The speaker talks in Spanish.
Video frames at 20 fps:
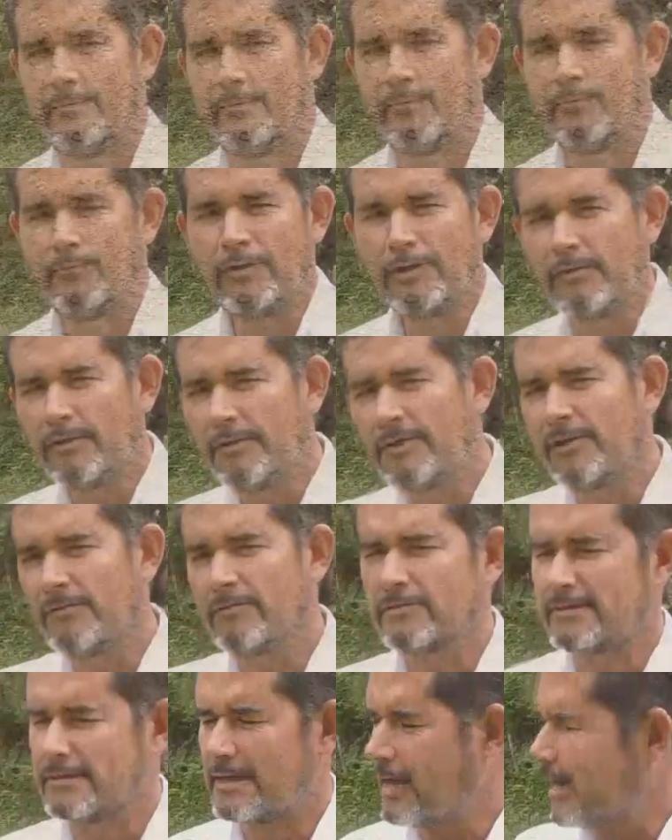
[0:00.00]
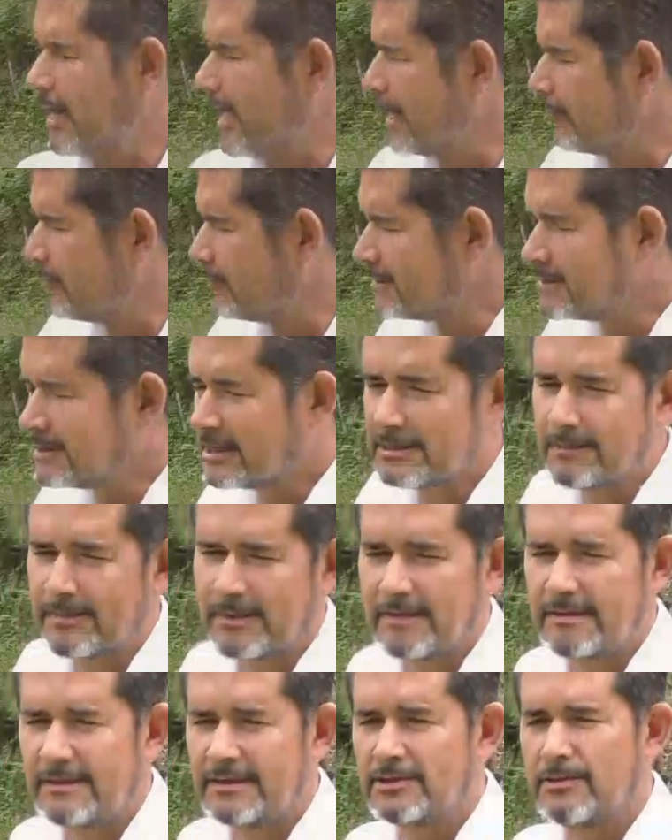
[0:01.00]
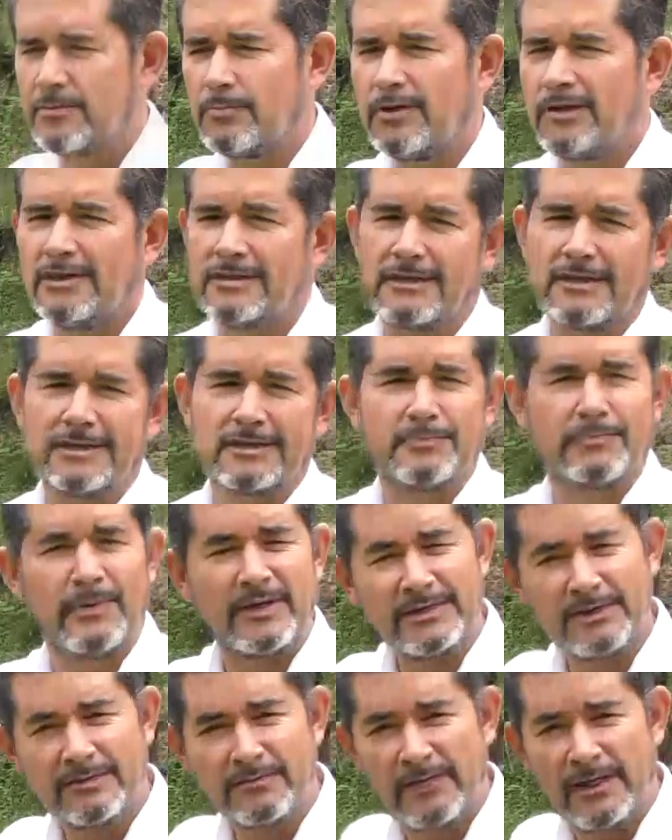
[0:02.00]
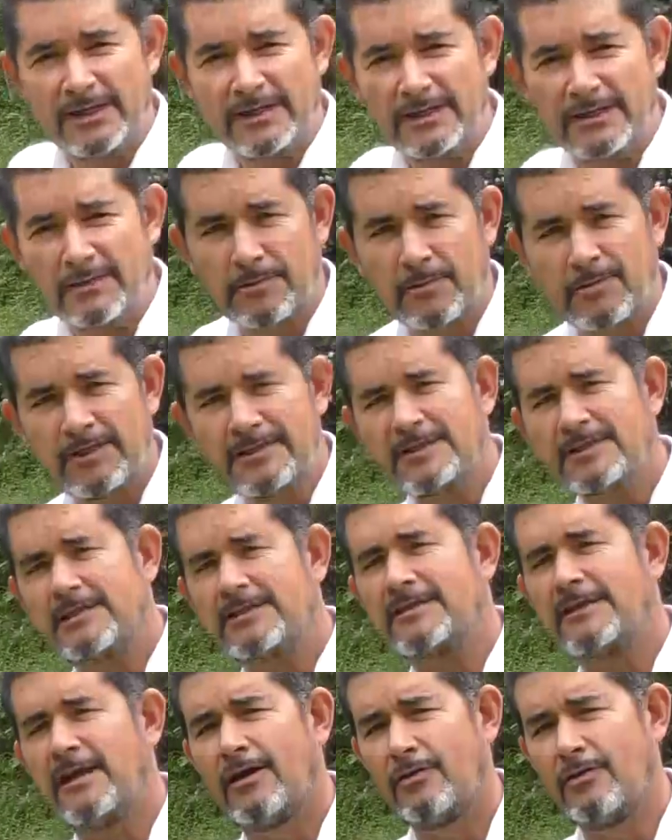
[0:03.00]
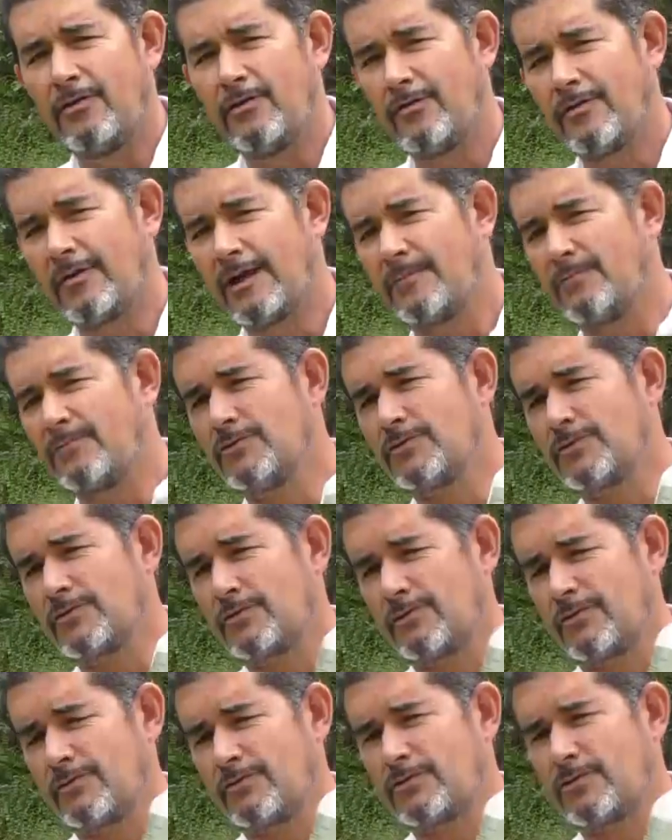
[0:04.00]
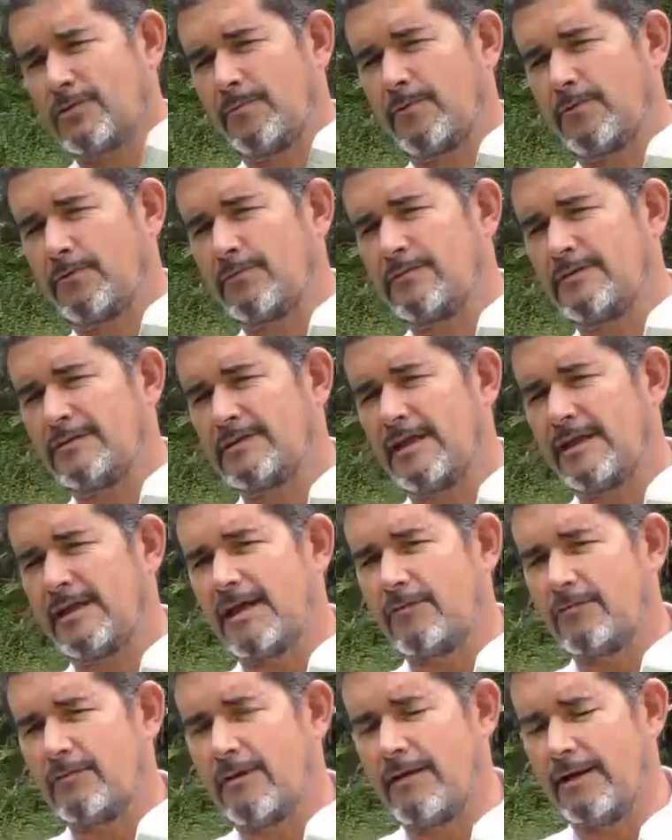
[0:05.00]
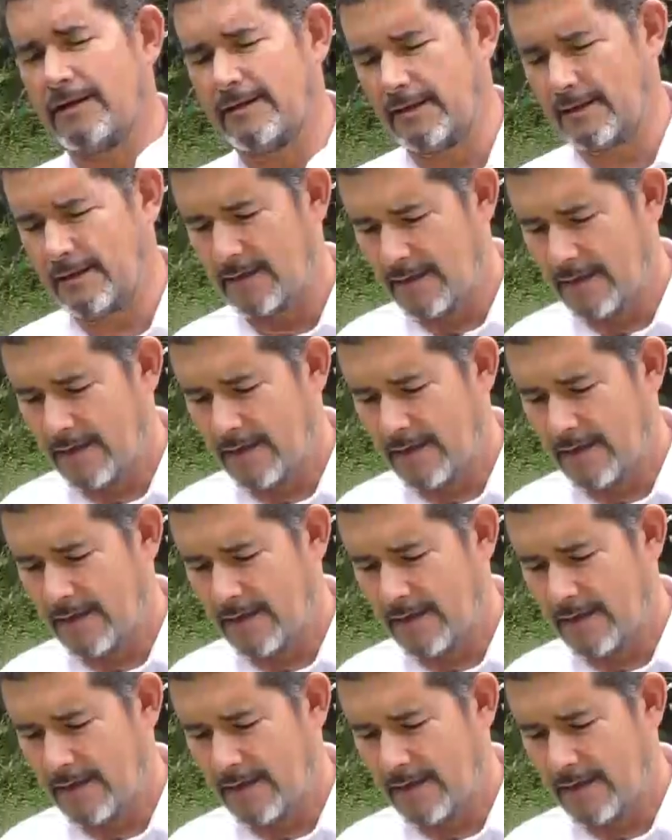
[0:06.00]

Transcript: Bueno amigos, aguas transparentes como estas, peces felices como estas, lo logramos con nuestro producto Estrella Aquabacter.